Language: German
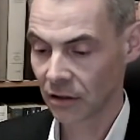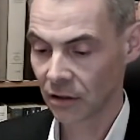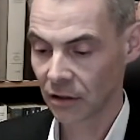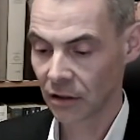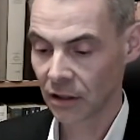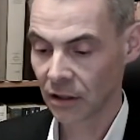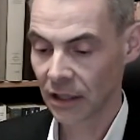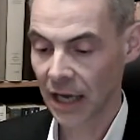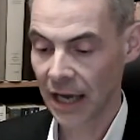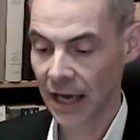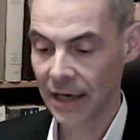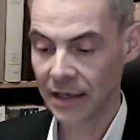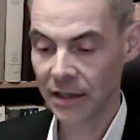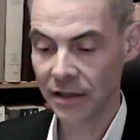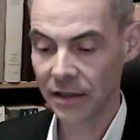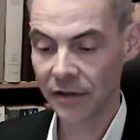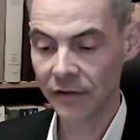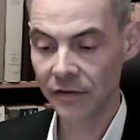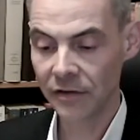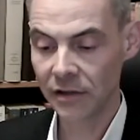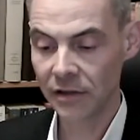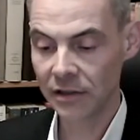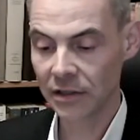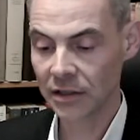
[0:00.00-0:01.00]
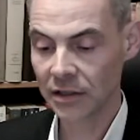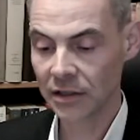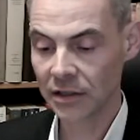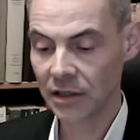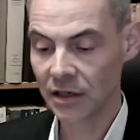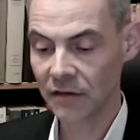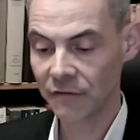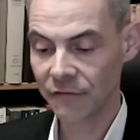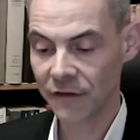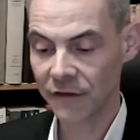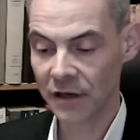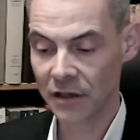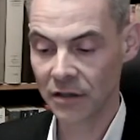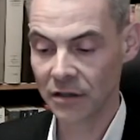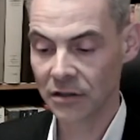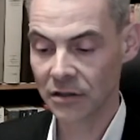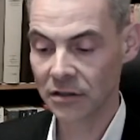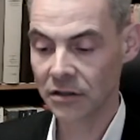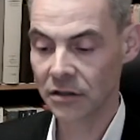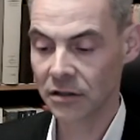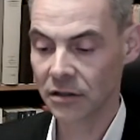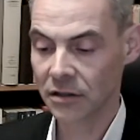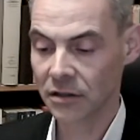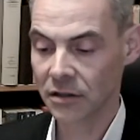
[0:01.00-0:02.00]
Kleine Inseln in der Ferne,
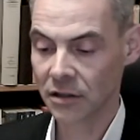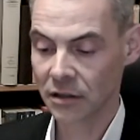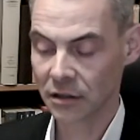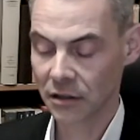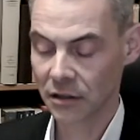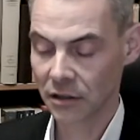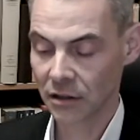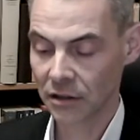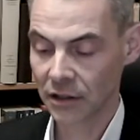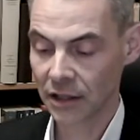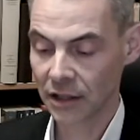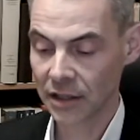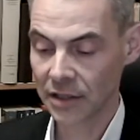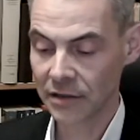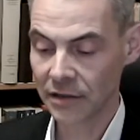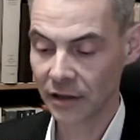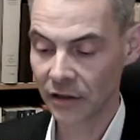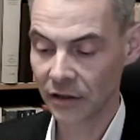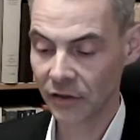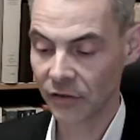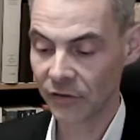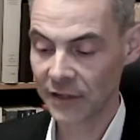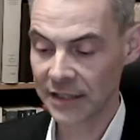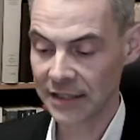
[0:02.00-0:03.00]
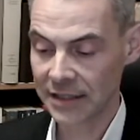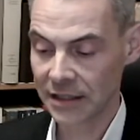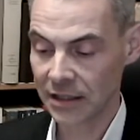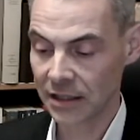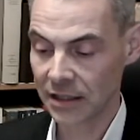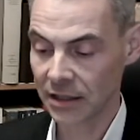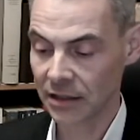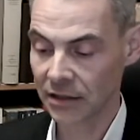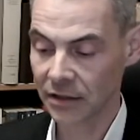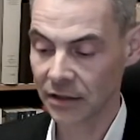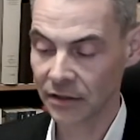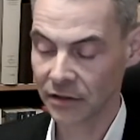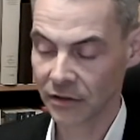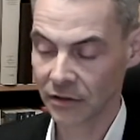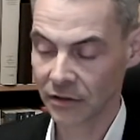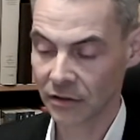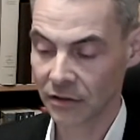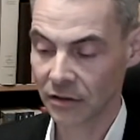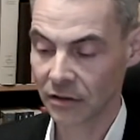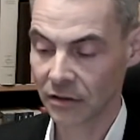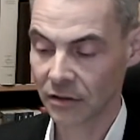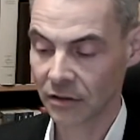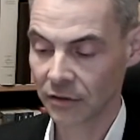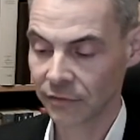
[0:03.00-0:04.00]
dahinter das Festland,
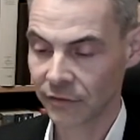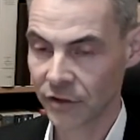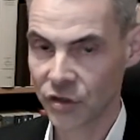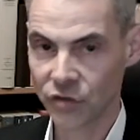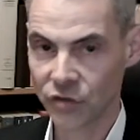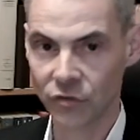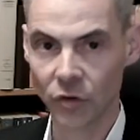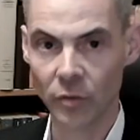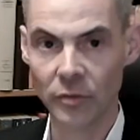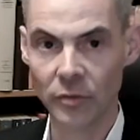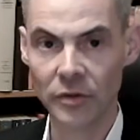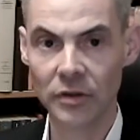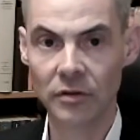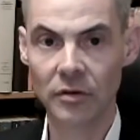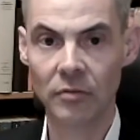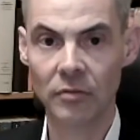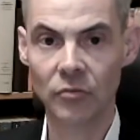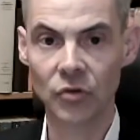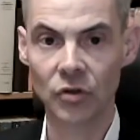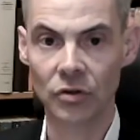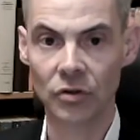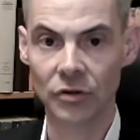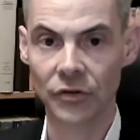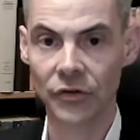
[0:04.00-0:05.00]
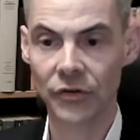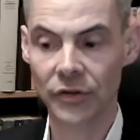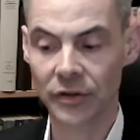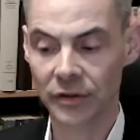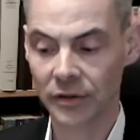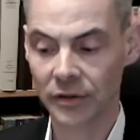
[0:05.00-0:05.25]
verschwommen im Dunst.